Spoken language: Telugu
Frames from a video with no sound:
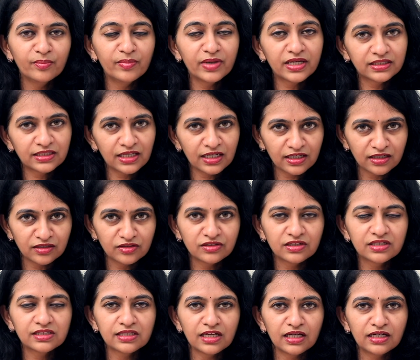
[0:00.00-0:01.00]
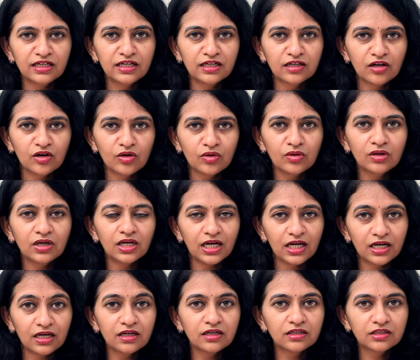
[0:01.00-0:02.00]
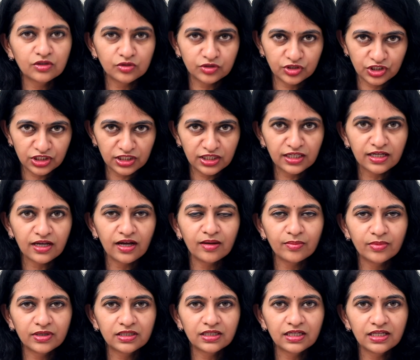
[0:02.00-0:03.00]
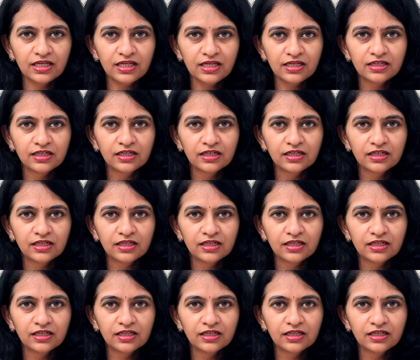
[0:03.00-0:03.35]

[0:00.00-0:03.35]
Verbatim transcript: మిగతా కంట్రీస్ అన్నిటిలో అలర్ట్ వచ్చింది కాబట్టి